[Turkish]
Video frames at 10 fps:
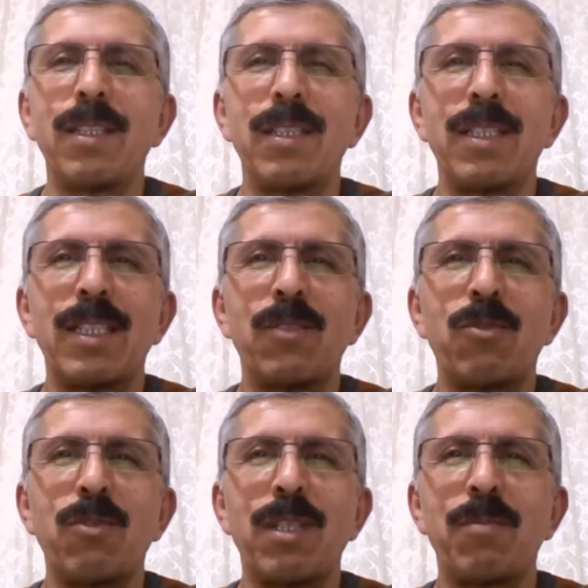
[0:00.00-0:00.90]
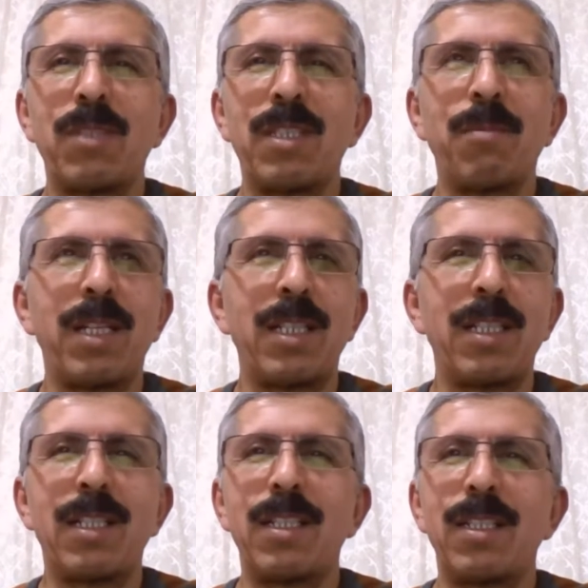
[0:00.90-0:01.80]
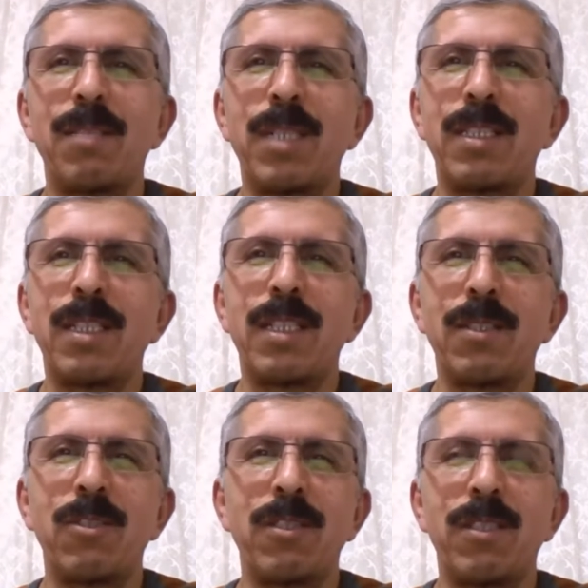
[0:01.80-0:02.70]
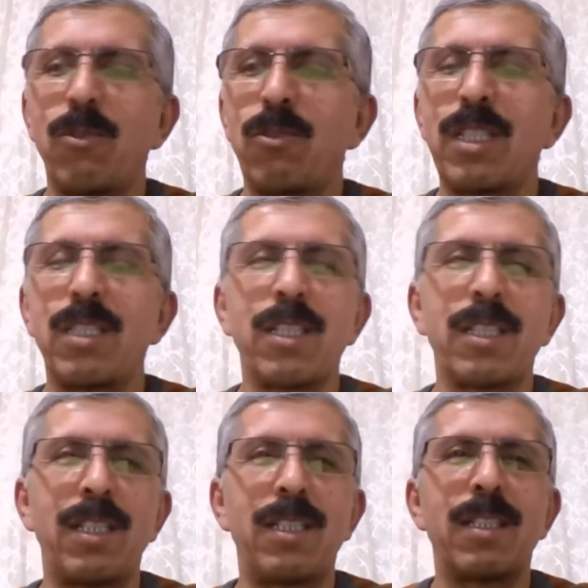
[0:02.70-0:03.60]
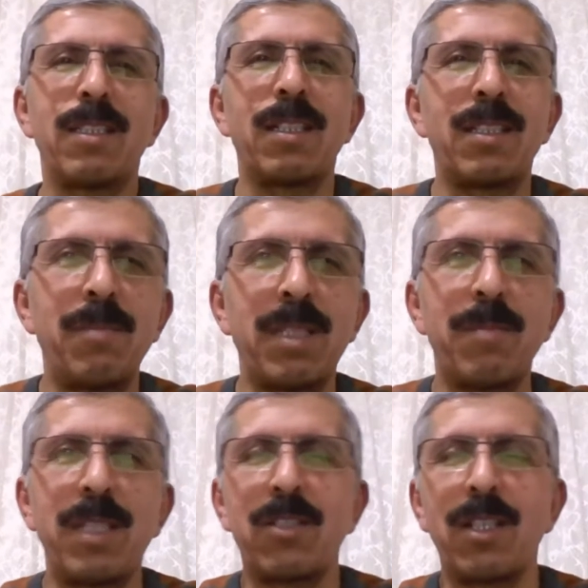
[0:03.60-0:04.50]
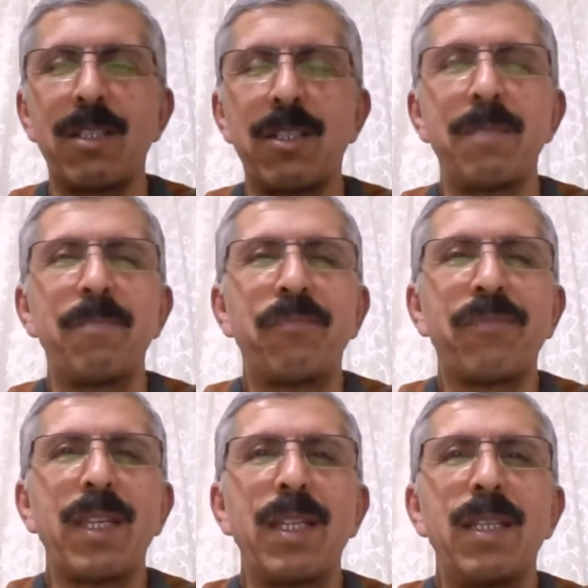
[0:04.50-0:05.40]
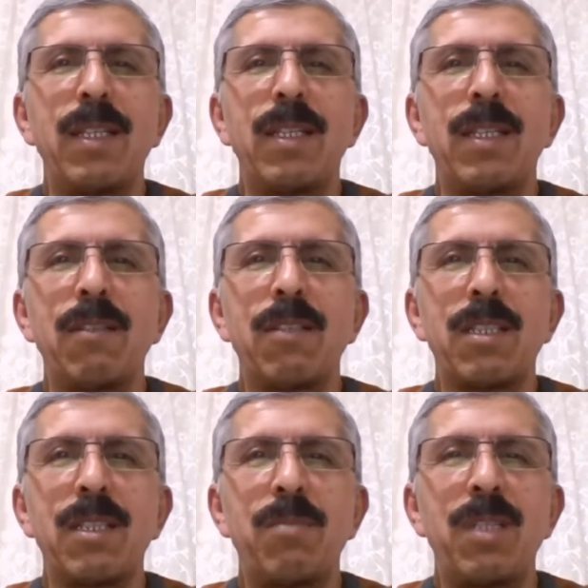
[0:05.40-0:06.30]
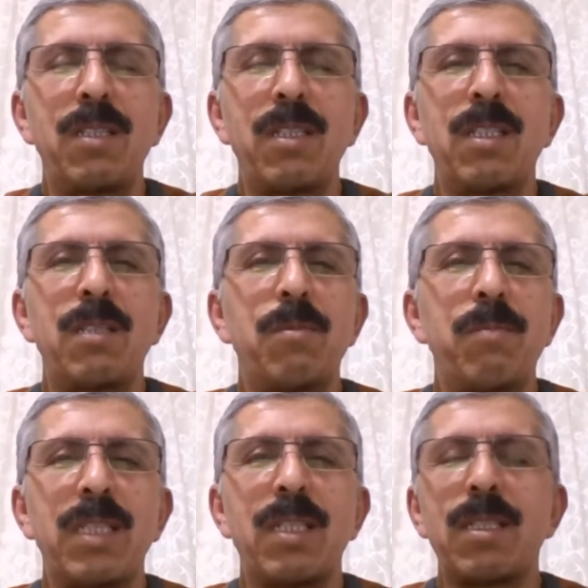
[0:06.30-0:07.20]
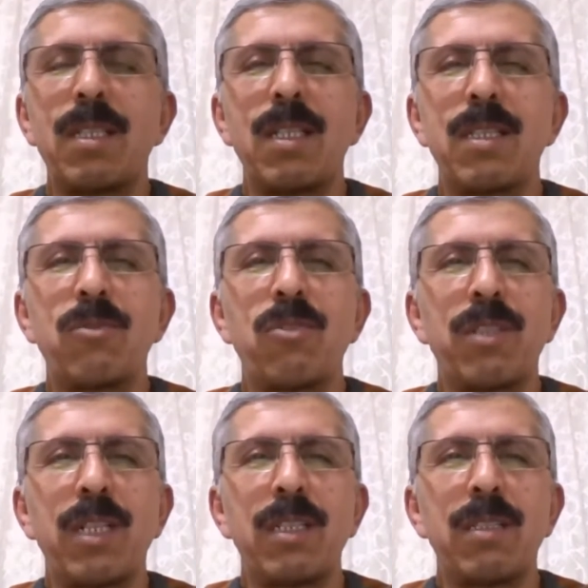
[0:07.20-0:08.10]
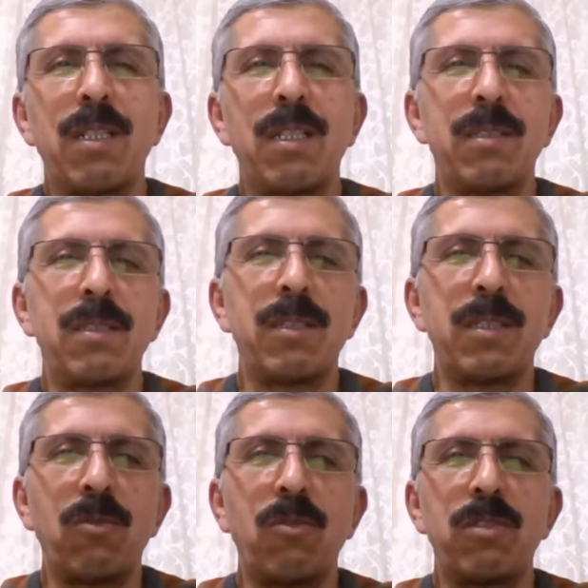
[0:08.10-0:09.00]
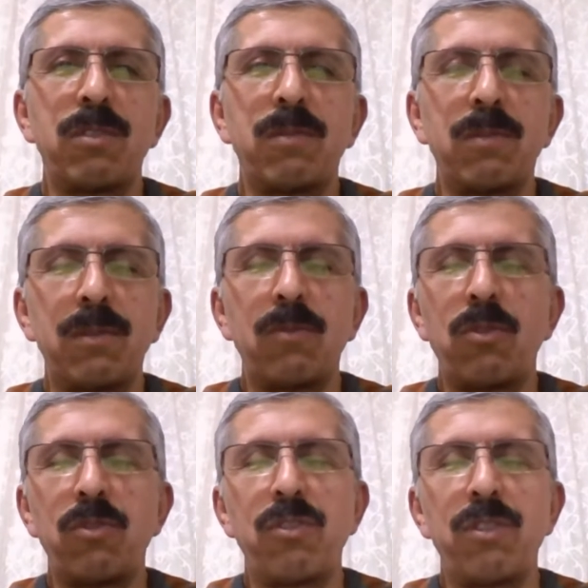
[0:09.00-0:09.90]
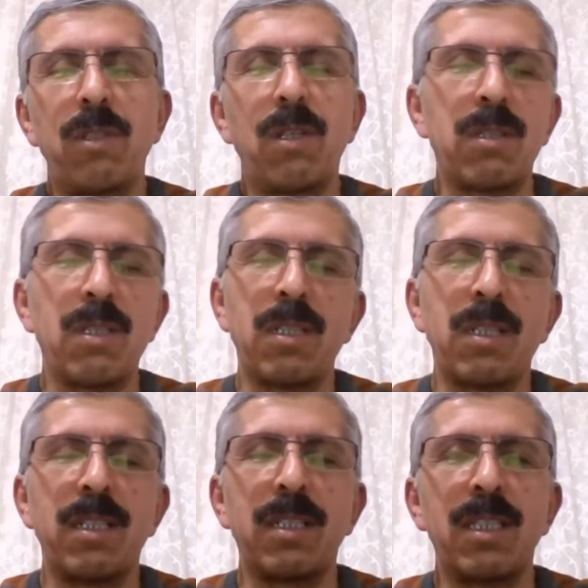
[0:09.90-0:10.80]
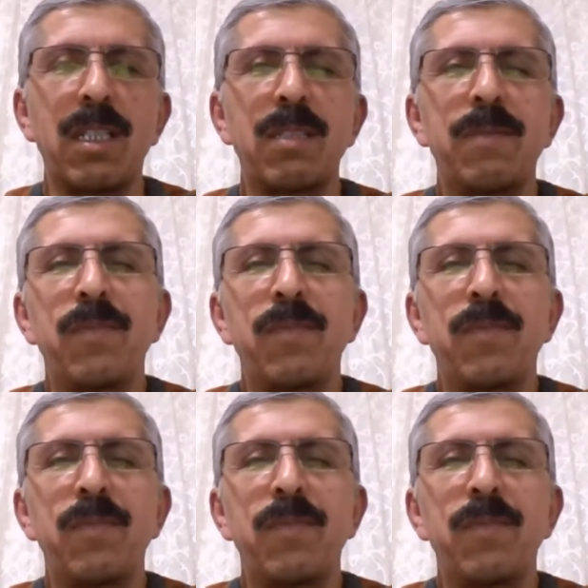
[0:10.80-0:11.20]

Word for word: E, süremiz de bayağı ilerledi. Ben de e, özet şekilde takdim etmeye çalışayım. Evet, e, bilindiği gibi medreselerin kökeni ta e, 10. 10. asra kadar gider.